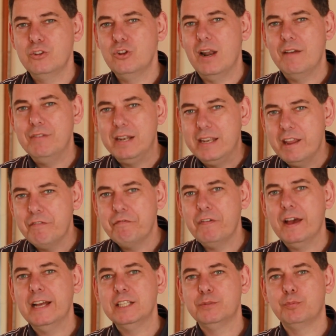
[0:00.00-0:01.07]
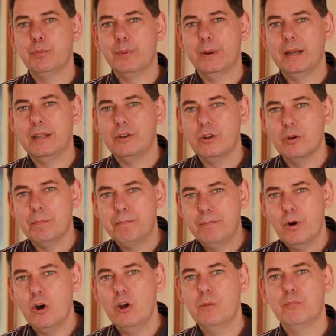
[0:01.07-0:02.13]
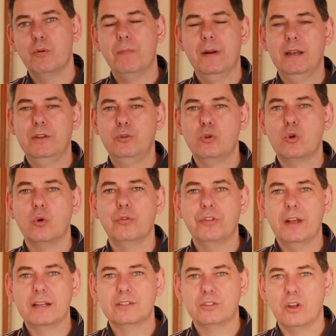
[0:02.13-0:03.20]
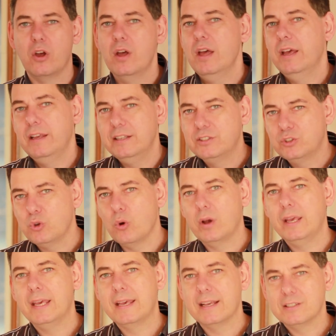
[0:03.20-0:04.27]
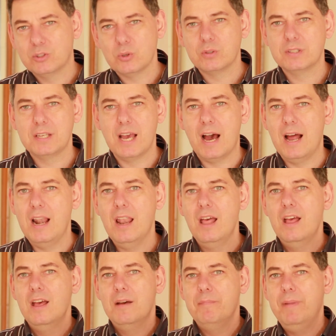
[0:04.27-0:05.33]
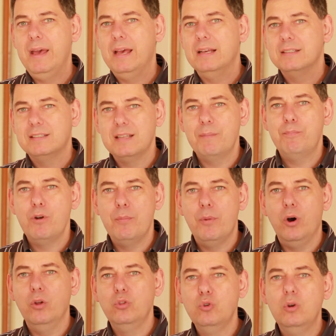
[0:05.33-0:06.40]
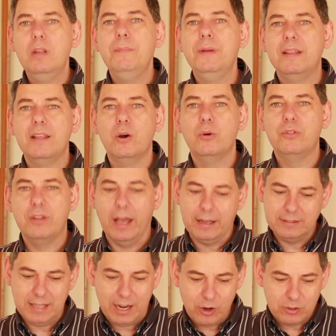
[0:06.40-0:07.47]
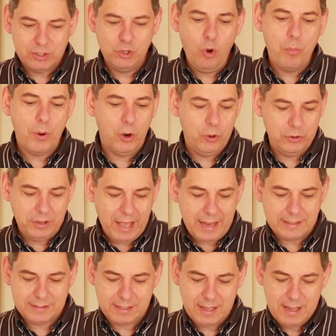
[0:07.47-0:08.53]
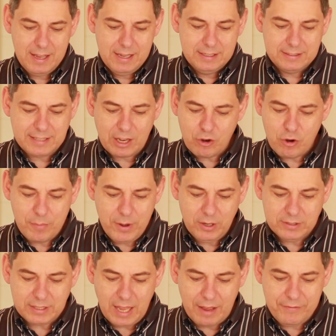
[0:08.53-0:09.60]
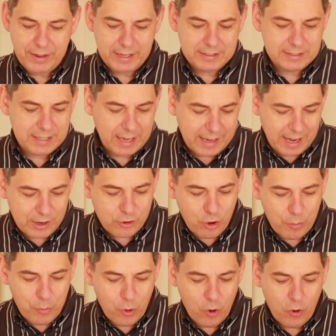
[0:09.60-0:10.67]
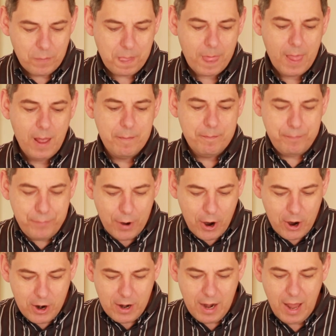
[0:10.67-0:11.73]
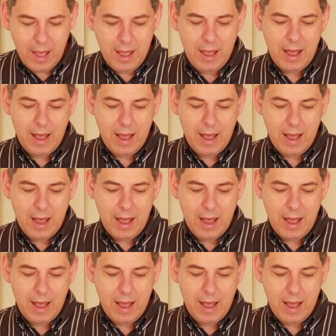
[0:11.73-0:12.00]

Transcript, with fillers: de la ville d'Éphèse, pour parler de Paul, pour parler du contexte historique et social, mais simplement nous limiter au texte. Alors si on prend le texte, ça commence avec ces quelques mots, Paul,